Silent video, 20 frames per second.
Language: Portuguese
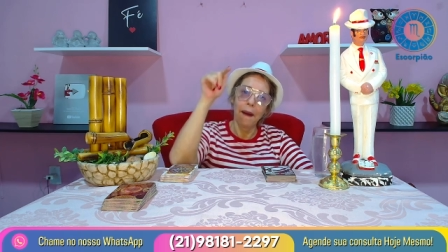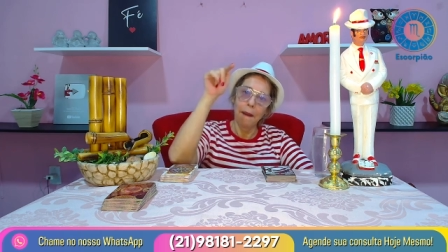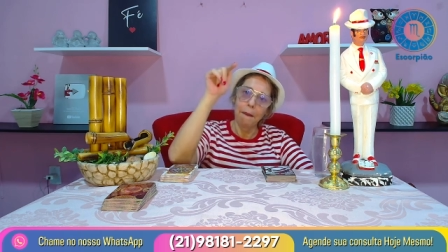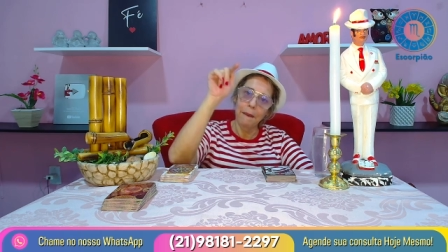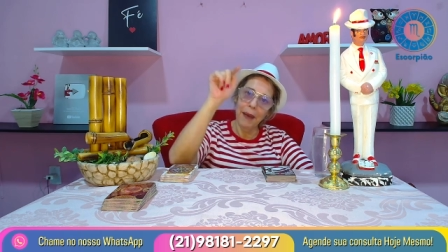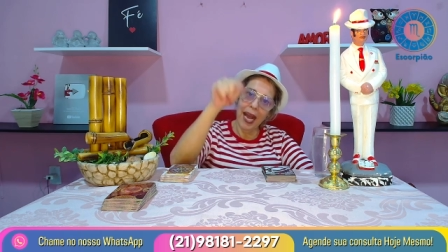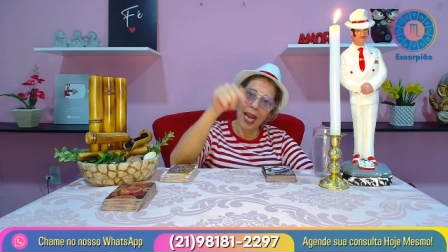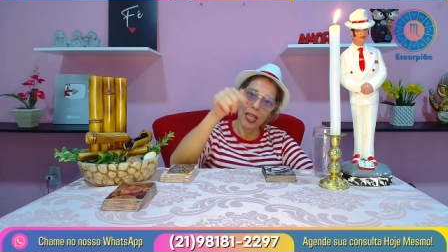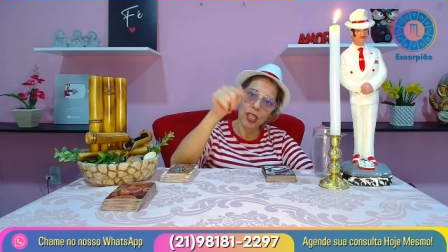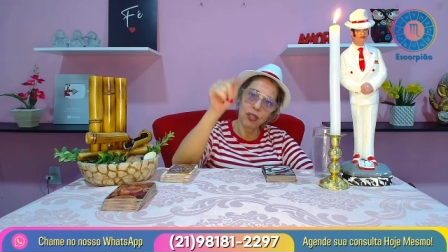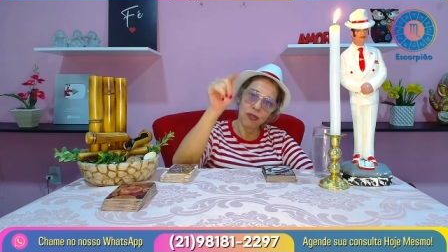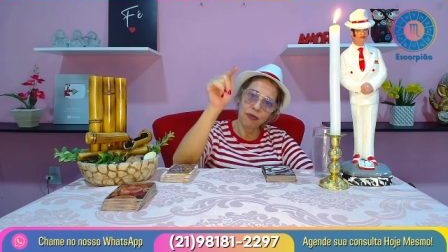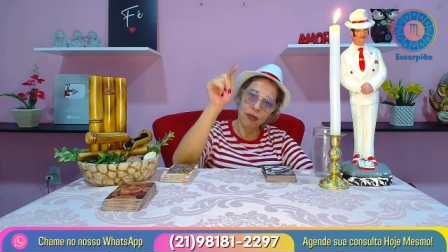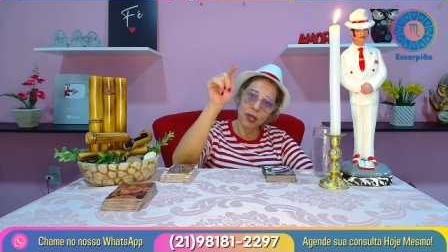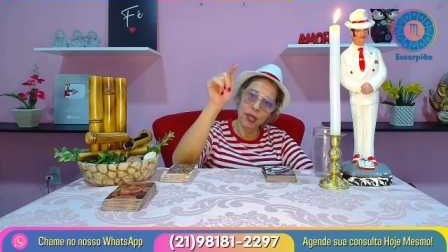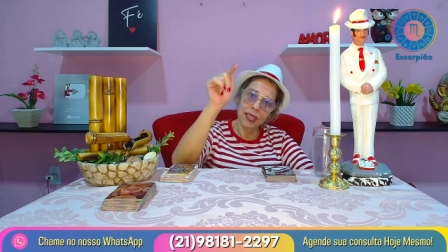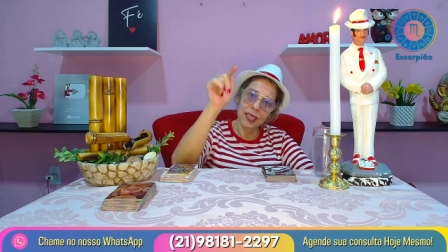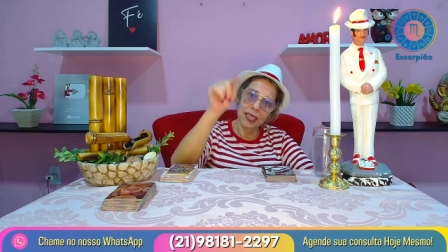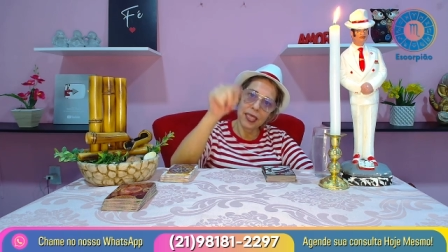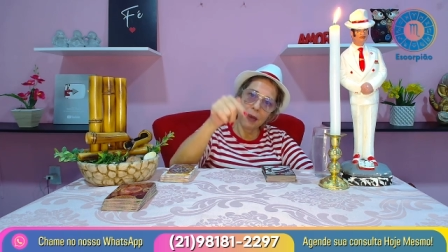mas
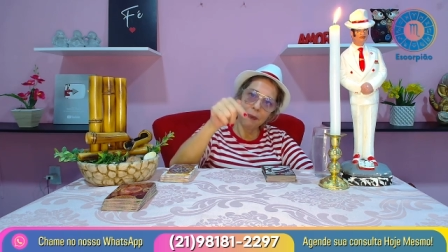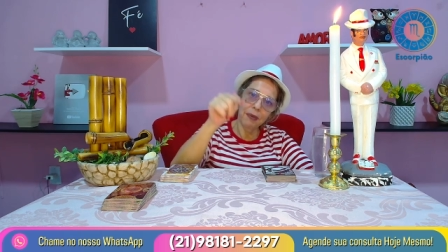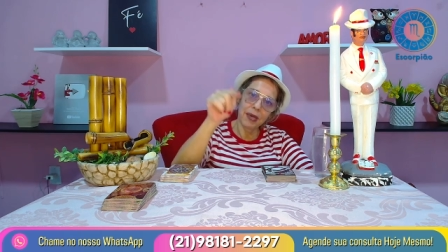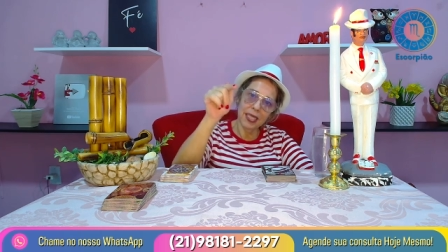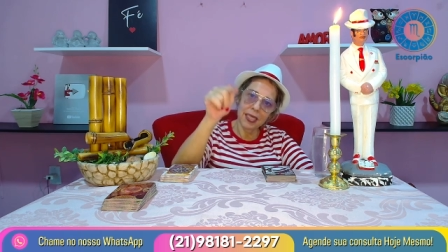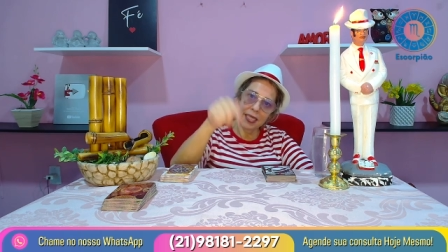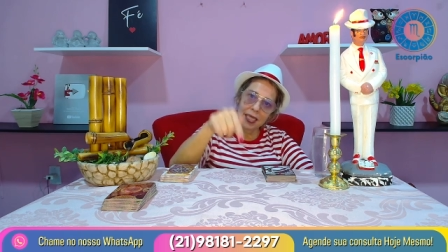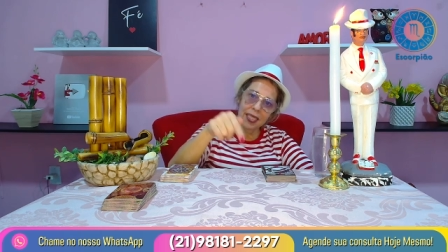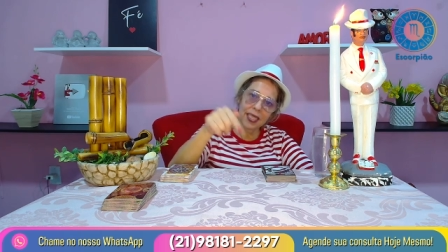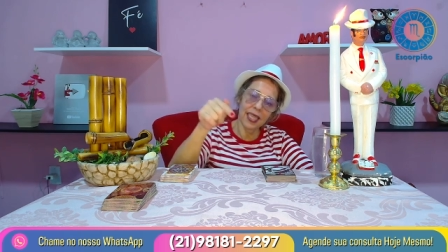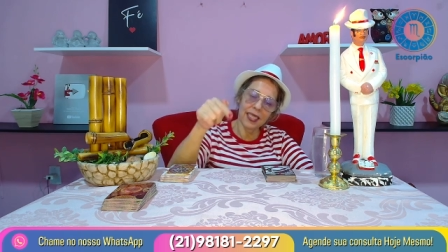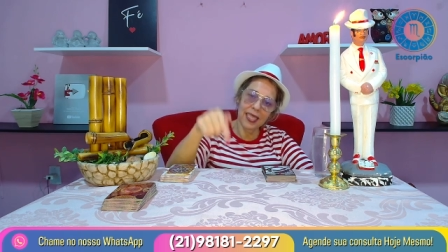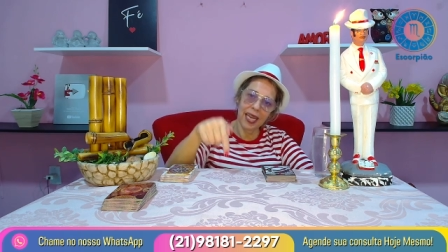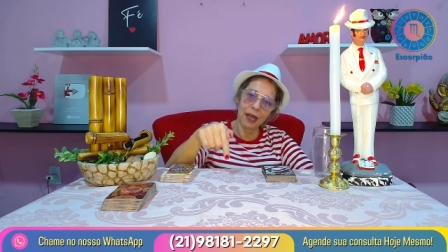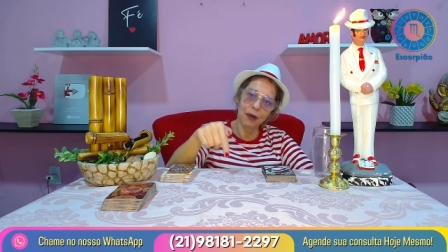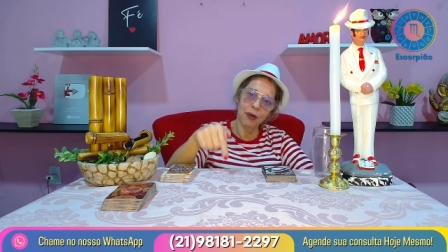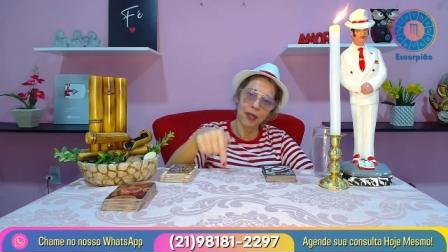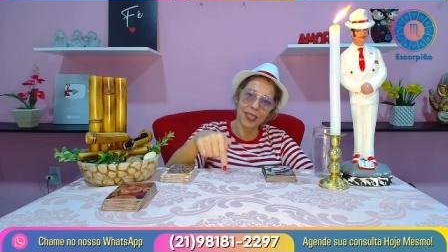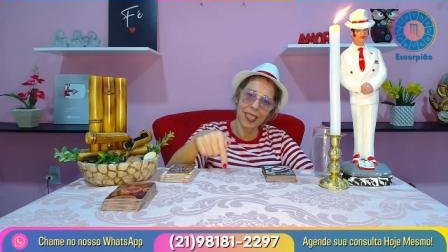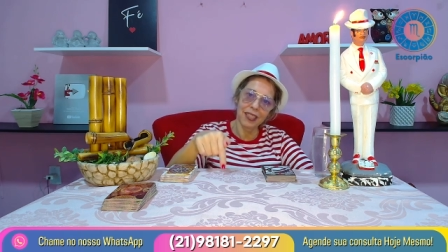você precisa entrar em
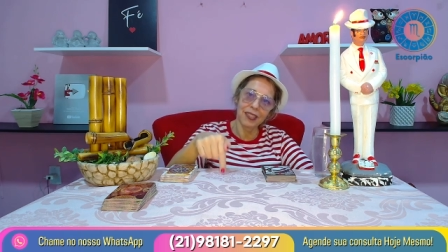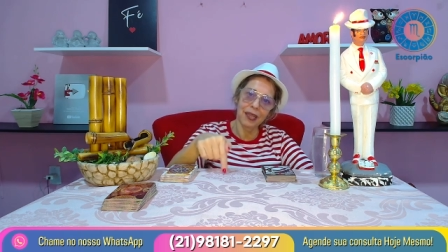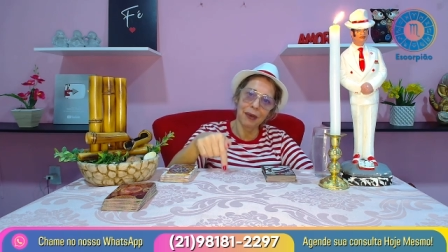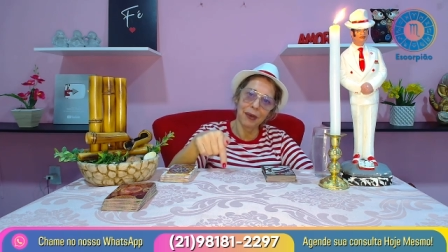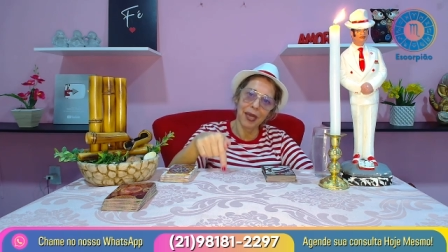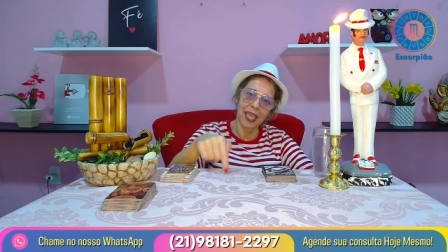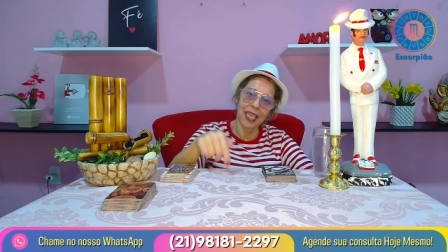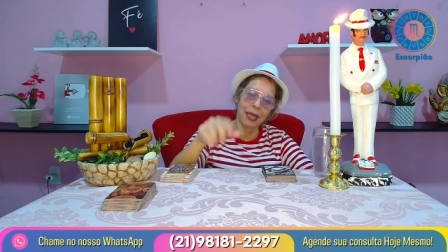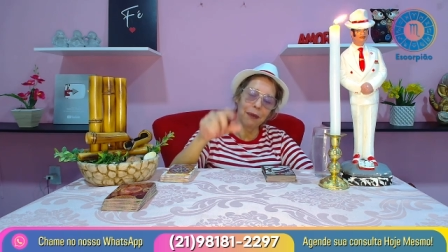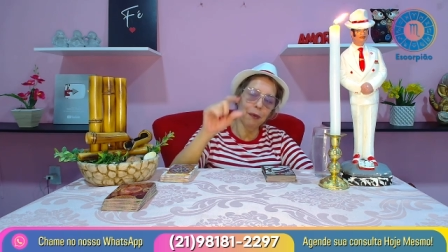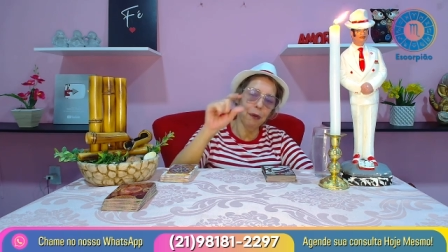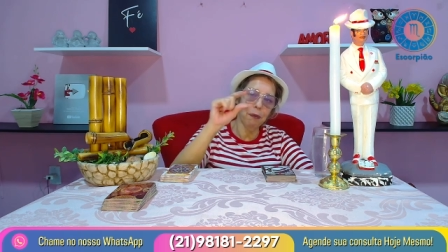contato com a minha equipe,